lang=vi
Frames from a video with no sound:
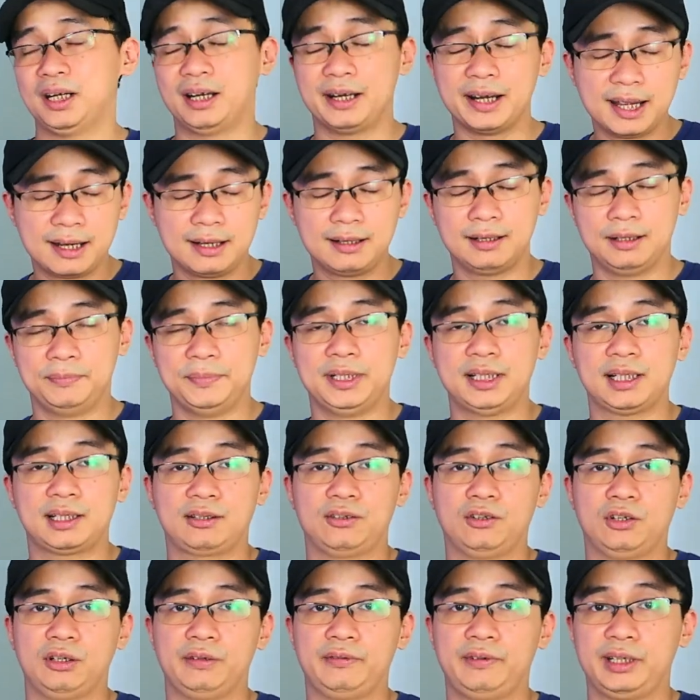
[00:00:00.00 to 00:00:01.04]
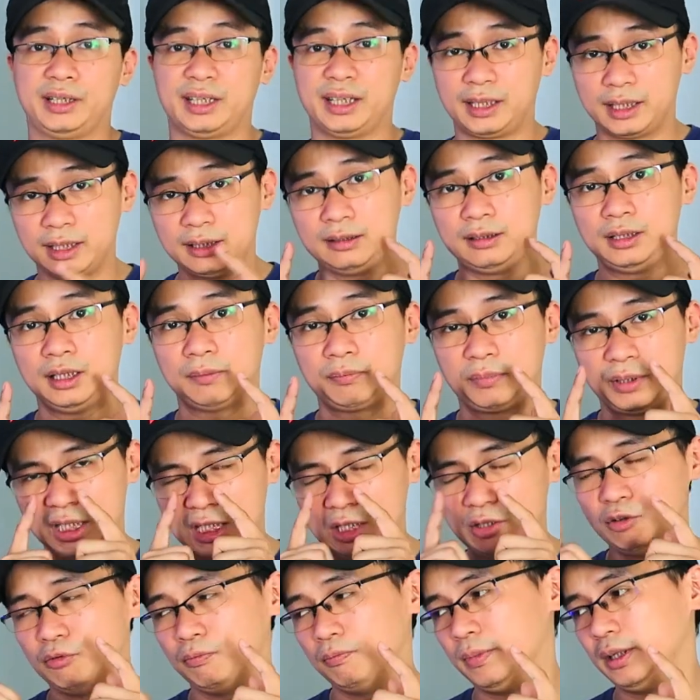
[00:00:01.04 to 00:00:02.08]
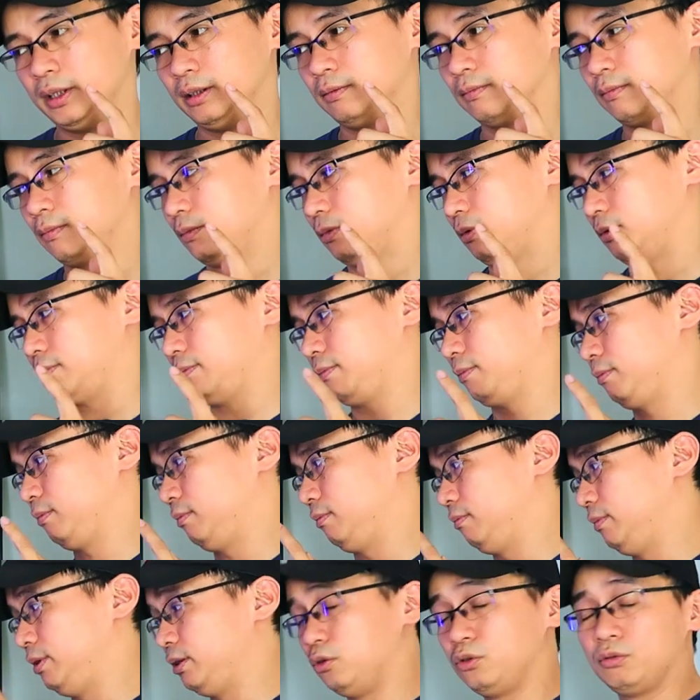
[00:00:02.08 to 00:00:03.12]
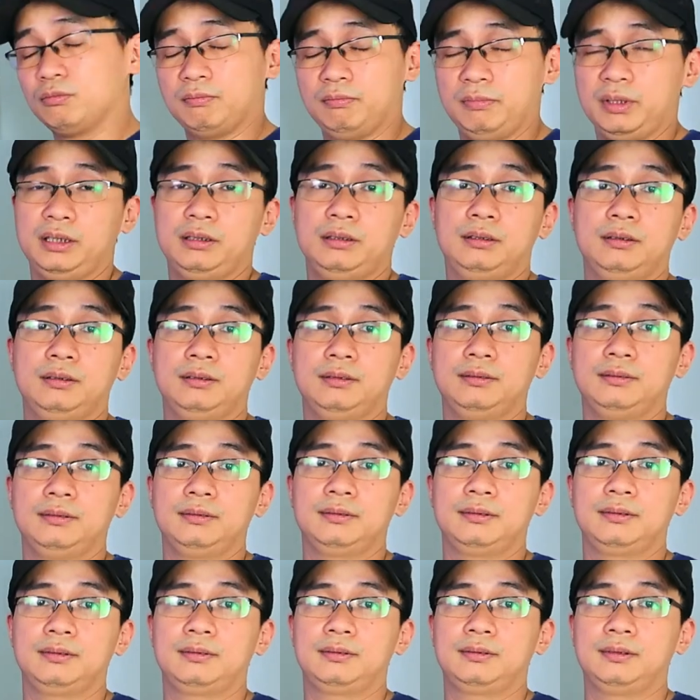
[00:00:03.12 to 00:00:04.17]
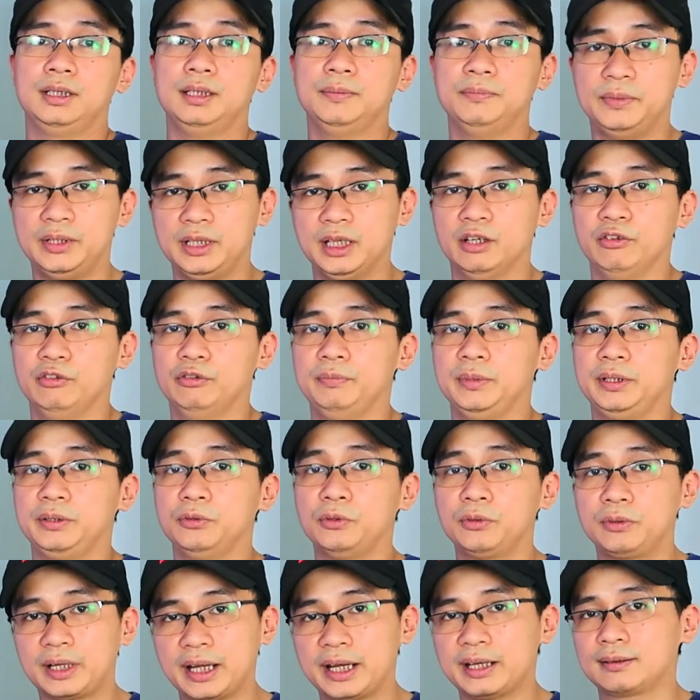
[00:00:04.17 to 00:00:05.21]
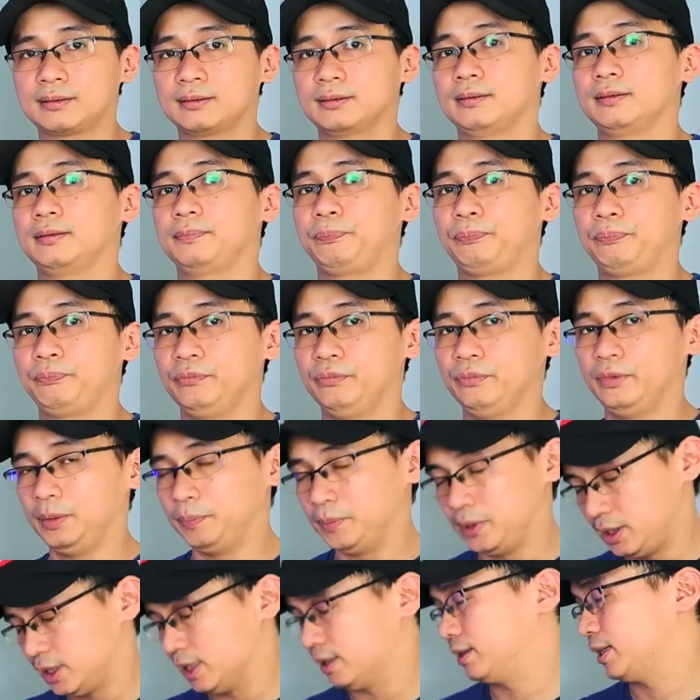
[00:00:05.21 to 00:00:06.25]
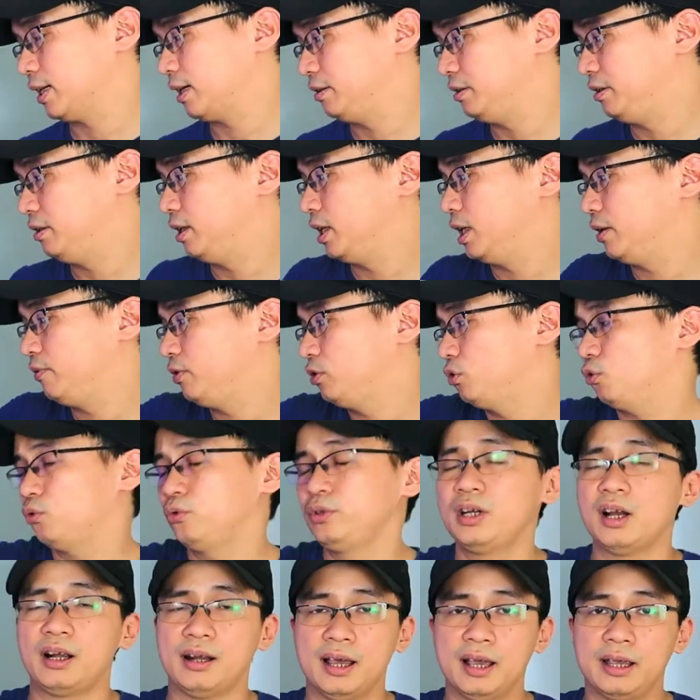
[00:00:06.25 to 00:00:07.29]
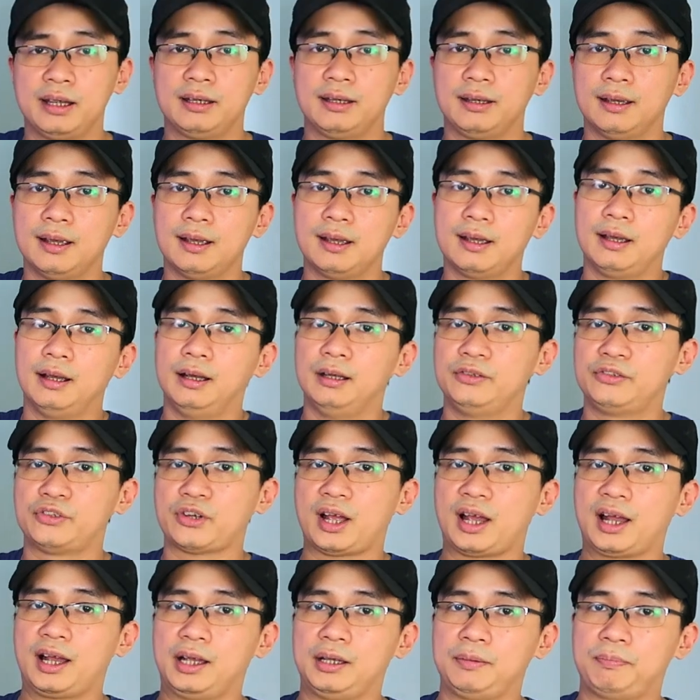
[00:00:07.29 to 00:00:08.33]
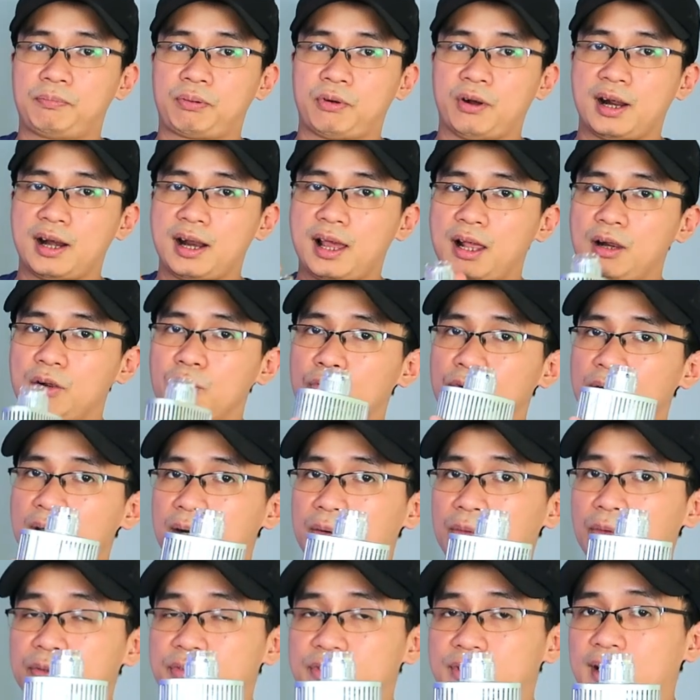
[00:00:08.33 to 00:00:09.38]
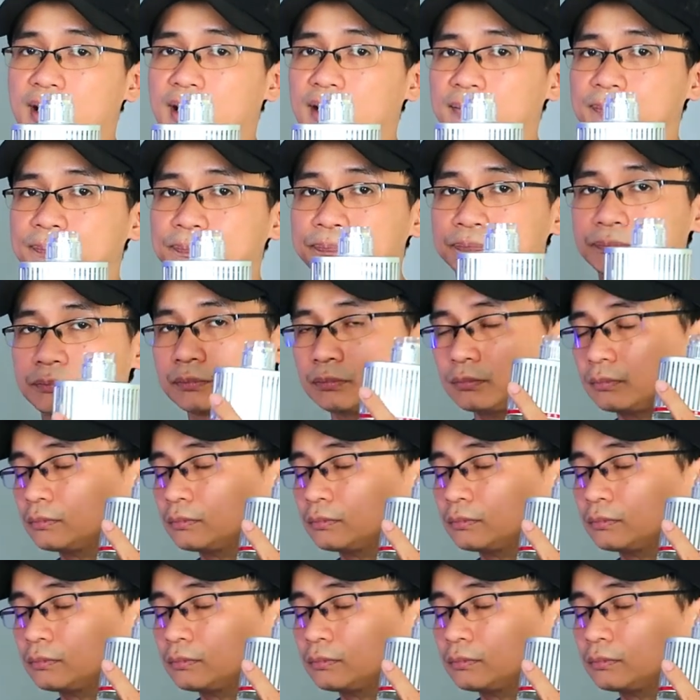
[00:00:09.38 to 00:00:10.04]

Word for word: mà ở đây là mình đang nói về cái kinh nghiệm khi mà mình mình mình tìm hiểu và mình đúc kết thì mình nhận ra là như thế ví dụ như ở đây chai Prada Luna Rossa